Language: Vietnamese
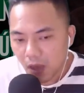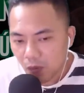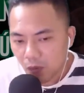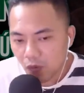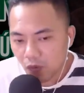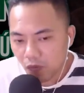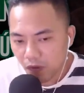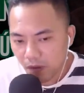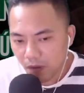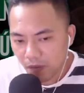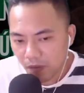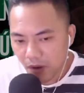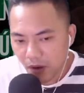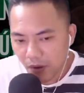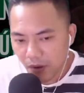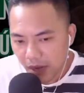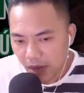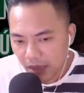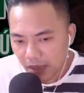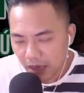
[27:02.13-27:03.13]
Ông cụ
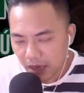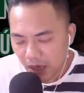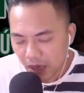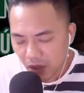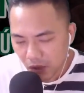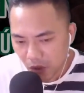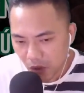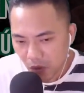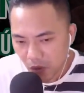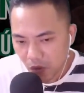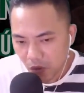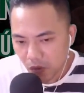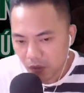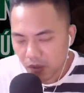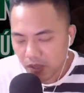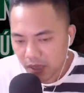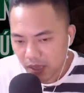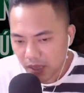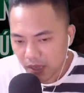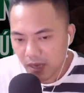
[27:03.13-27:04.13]
Phong nói đoạn gật
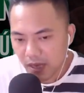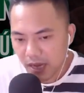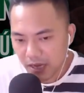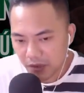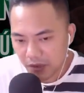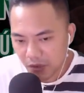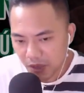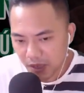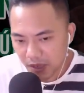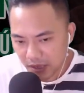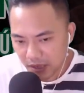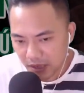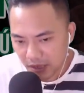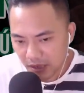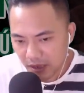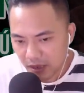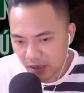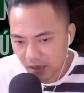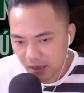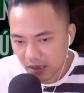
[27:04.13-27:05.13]
gù, nhớ lại
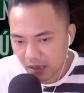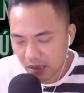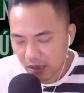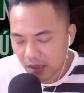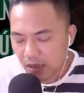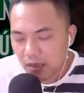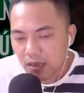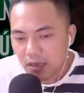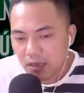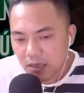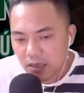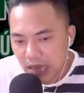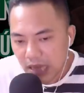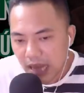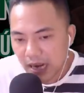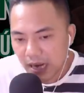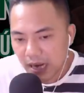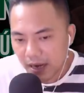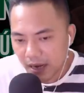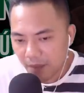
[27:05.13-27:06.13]
chuyện xưa.
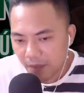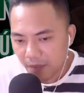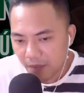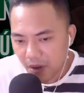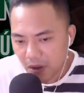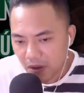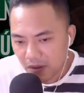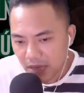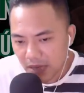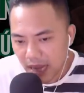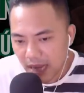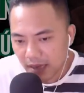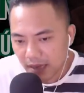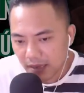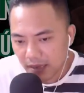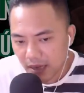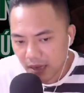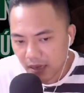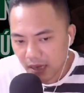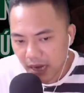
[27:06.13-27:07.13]
Chả là năm đó
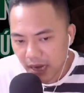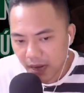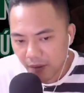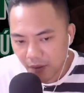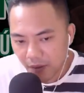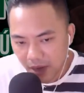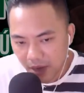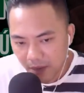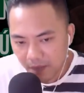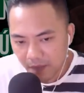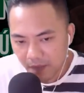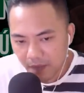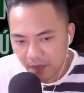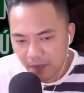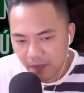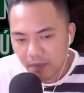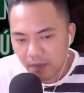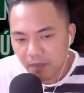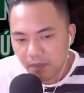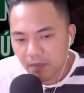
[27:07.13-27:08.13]
nhà hàng Nhật nghèo
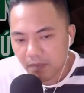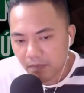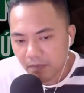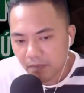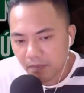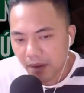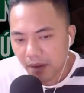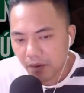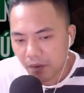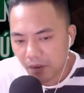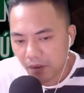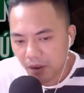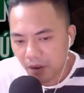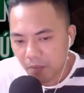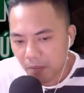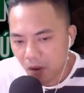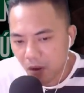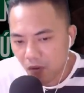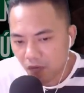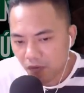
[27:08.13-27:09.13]
lắm, mẹ
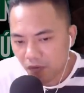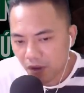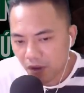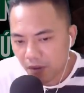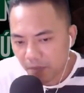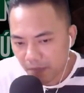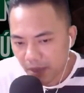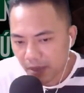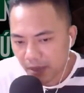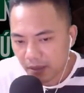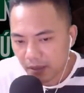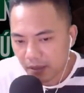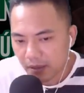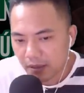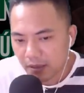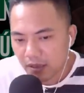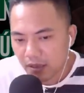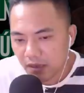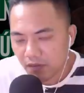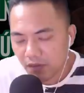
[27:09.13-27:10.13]
của nó bầu vượt mặt
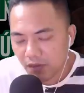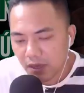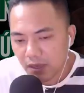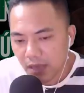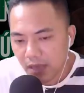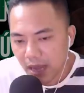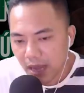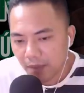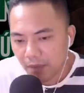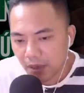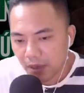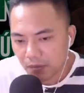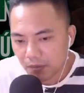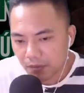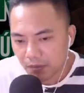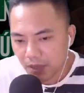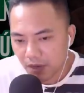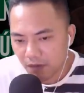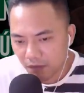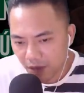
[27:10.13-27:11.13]
nhưng vẫn tham
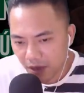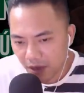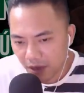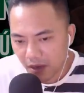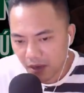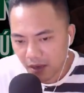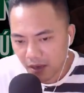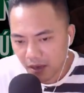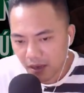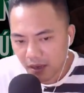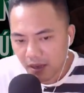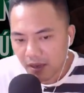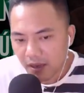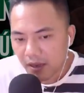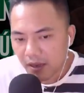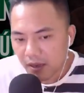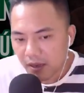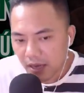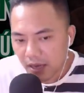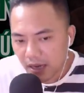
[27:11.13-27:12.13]
công tiếc việc.
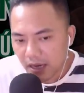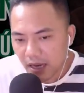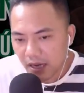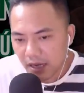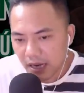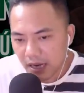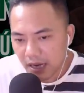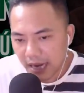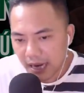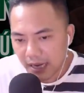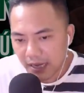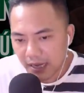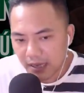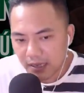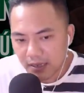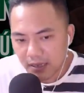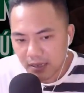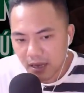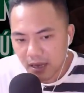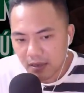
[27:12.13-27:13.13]
Đến gần
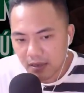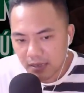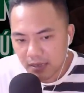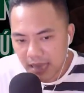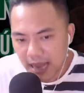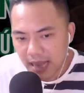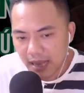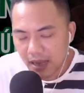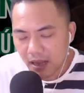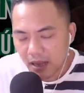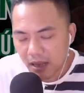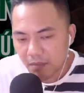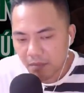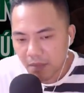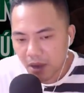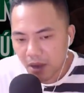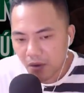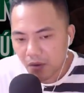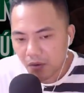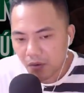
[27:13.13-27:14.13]
ngày trở dạ
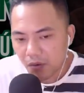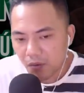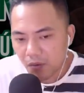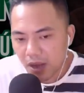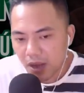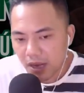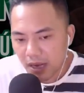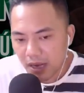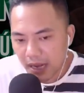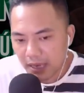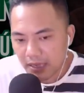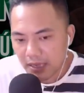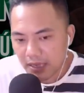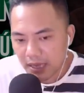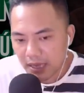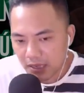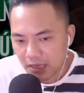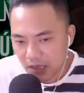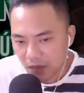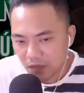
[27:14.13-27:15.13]
mà còn quăng
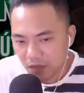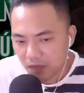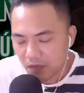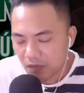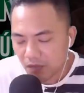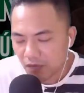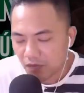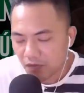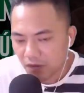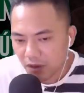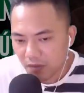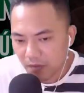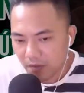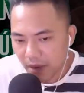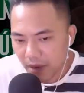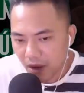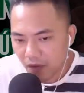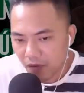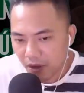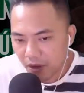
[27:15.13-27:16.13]
gánh ra sông
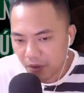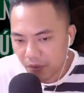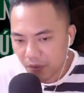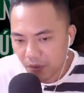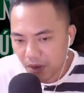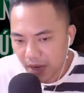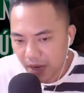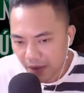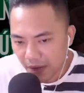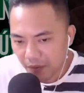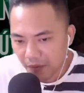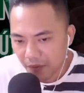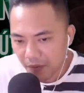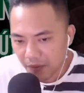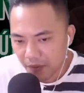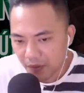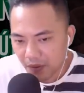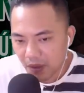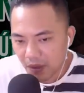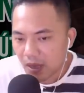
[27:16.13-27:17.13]
vớt bèo về nuôi
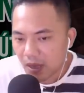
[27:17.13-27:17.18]
heo.